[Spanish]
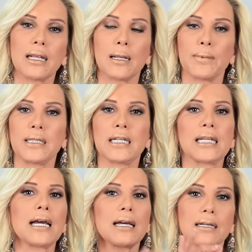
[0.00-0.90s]
en la
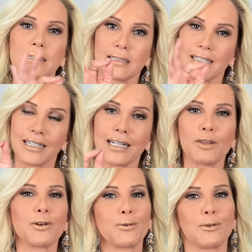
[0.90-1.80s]
mañana
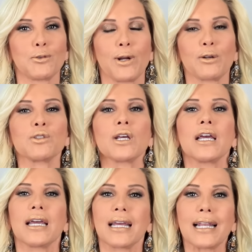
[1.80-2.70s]
rellenado algunos huecos,
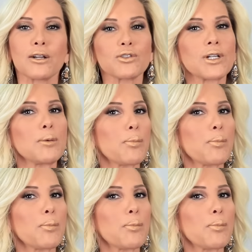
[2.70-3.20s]
en la noche le